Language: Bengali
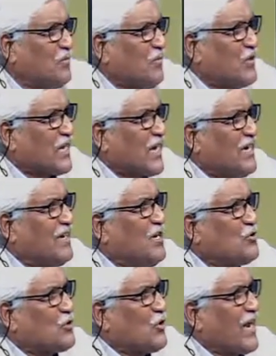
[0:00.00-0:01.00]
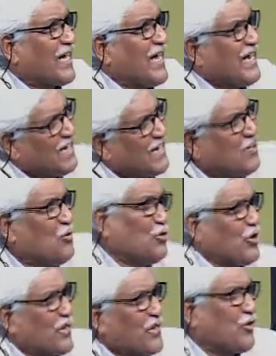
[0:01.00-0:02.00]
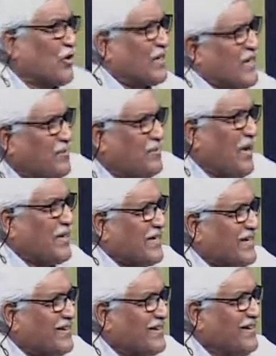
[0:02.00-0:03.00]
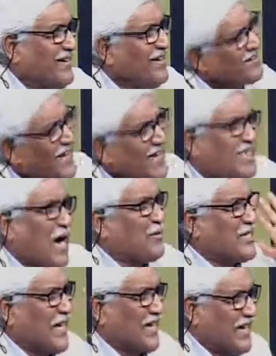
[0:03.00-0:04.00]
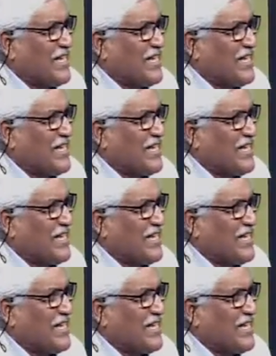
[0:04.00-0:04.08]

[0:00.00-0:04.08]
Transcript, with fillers: হোটেল সোনাগাঁয়ের এখানে উত্তর আর দক্ষিণের ব্যারিয়ার সে যাবে যেখানে